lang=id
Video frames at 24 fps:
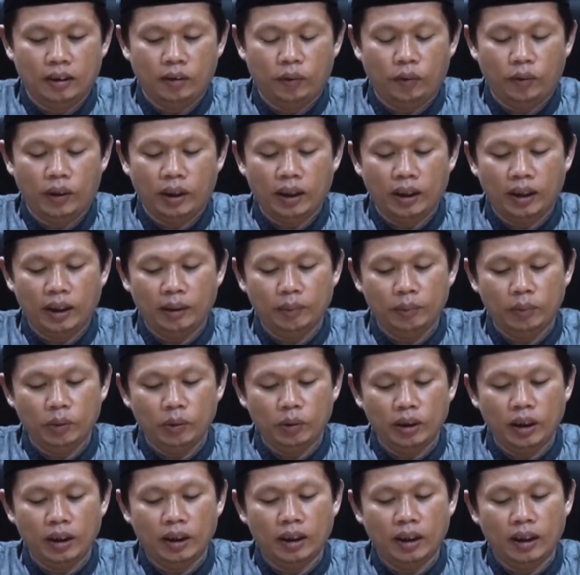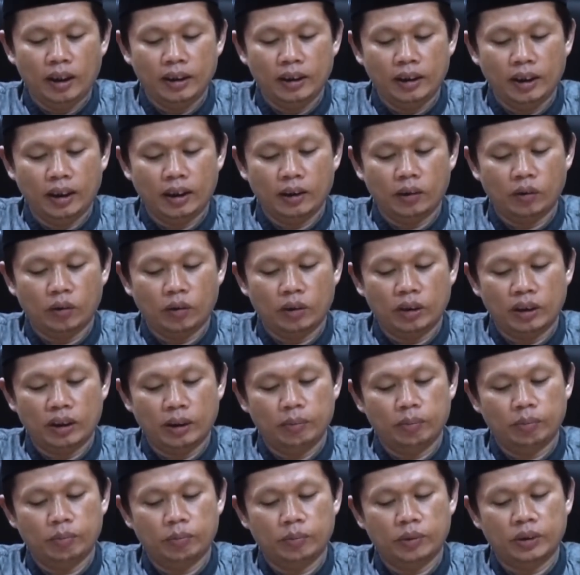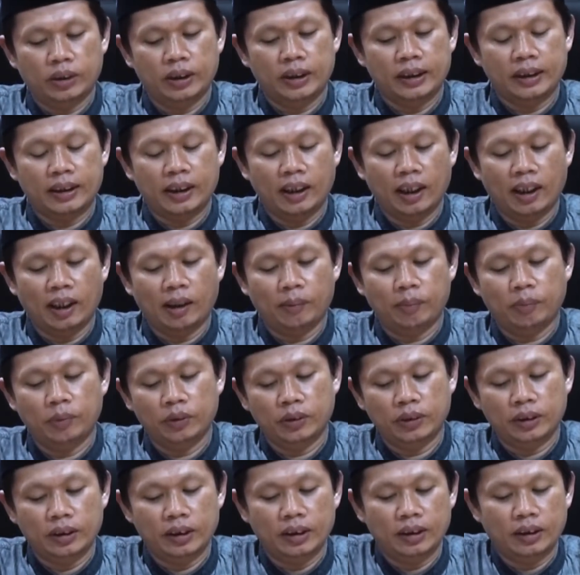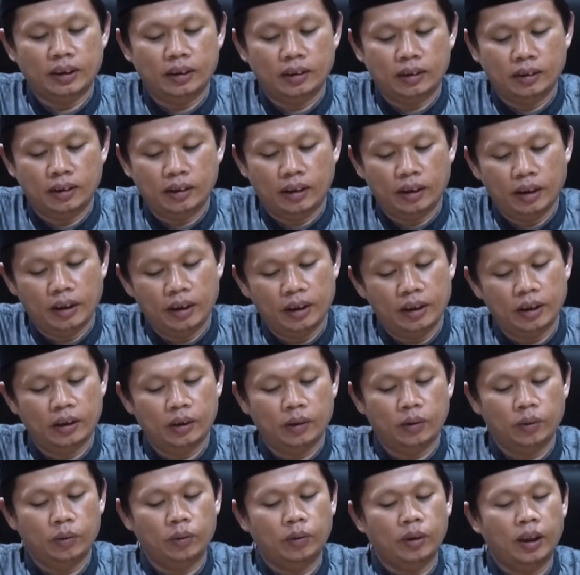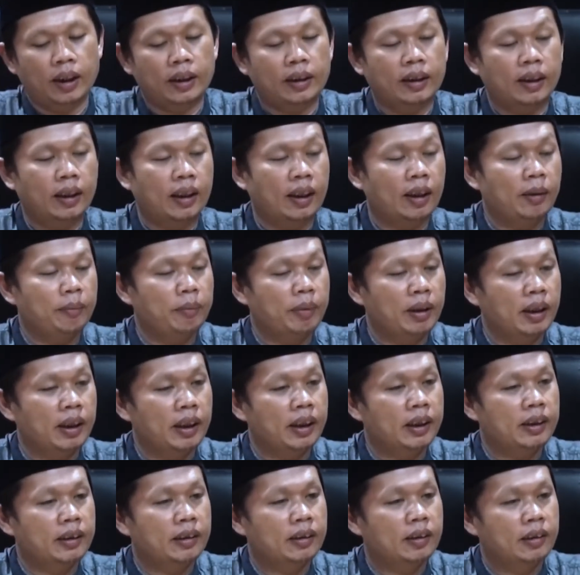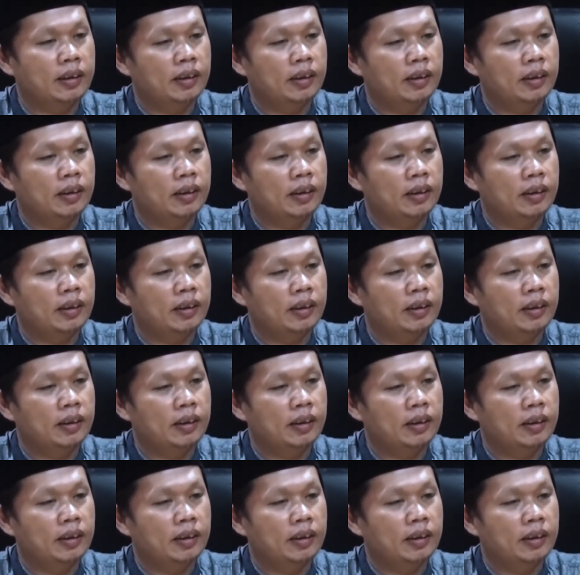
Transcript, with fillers: Alhamdulillahi al-Qadim segala puji itu adalah milik